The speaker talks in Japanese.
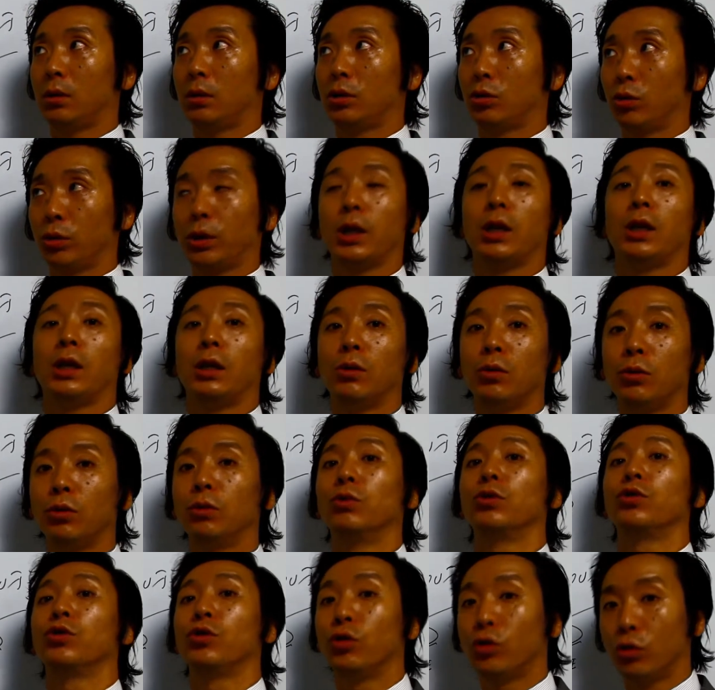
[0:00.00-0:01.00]
諸経費の
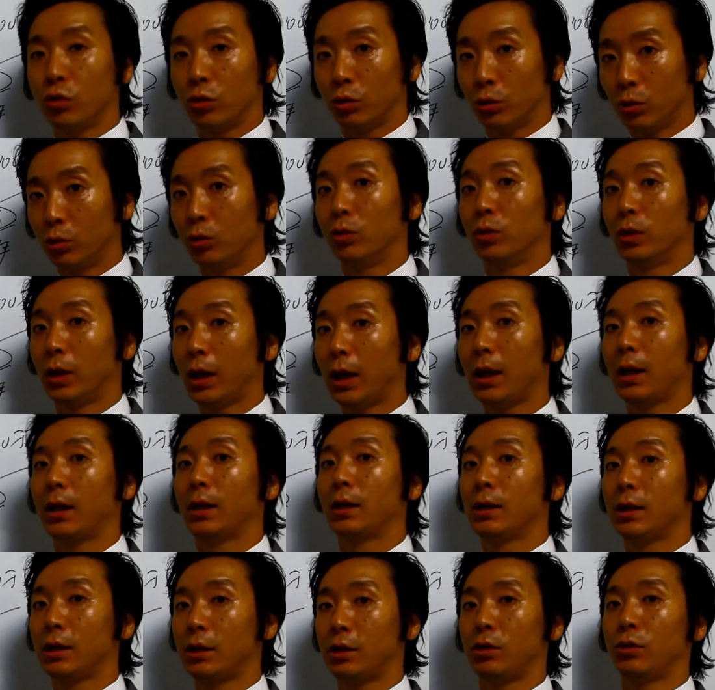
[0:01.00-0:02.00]
領収書等
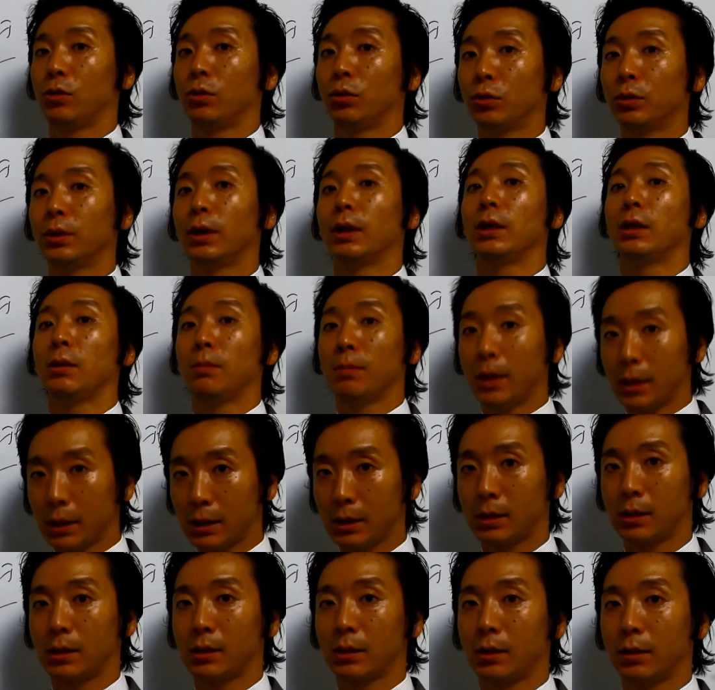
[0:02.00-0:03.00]
が必要となりま
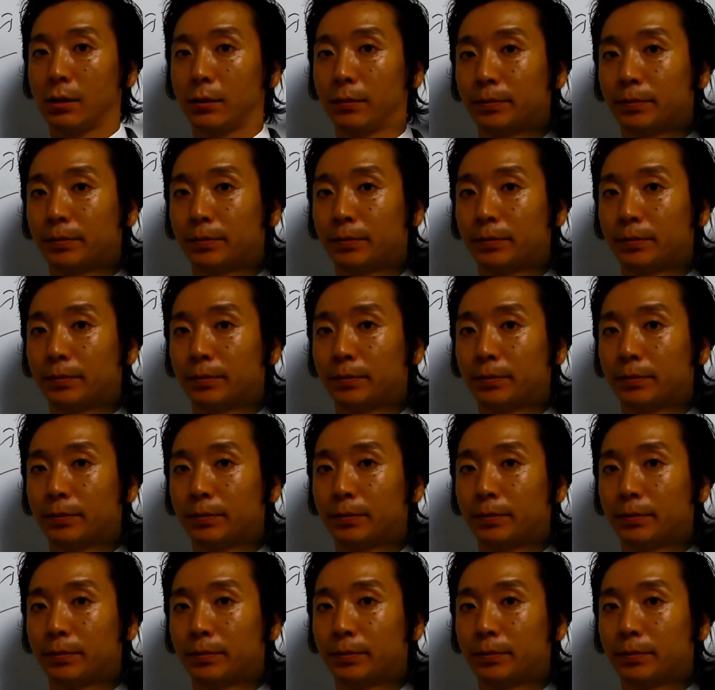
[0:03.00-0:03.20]
す。